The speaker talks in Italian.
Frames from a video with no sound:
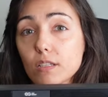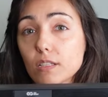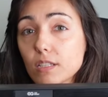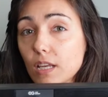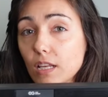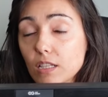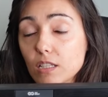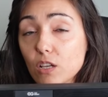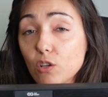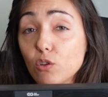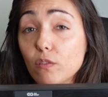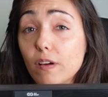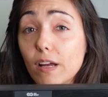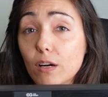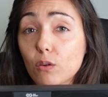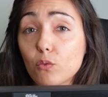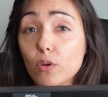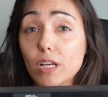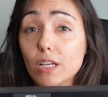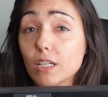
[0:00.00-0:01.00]
senza
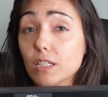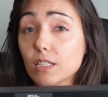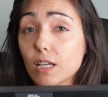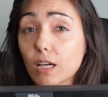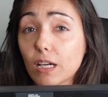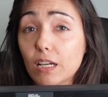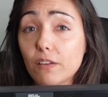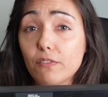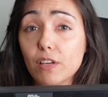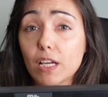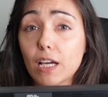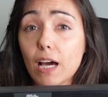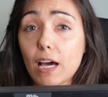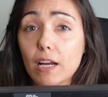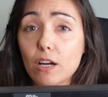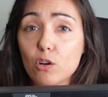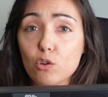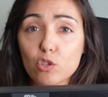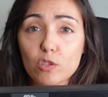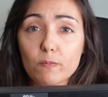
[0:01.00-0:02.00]
dover quindi
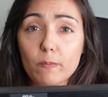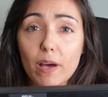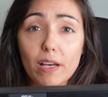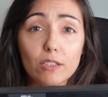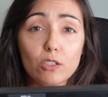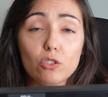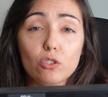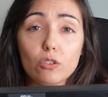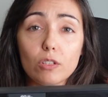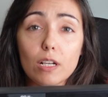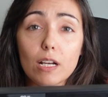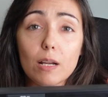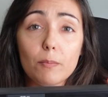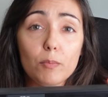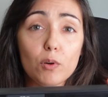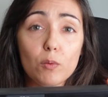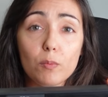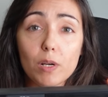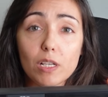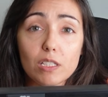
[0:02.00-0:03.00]
sacrificare lo spazio della
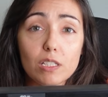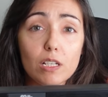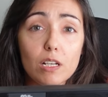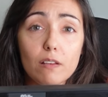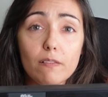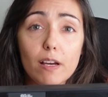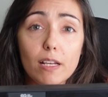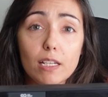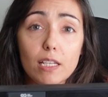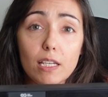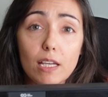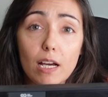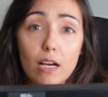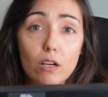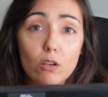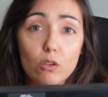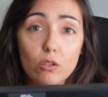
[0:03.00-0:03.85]
propria scrivania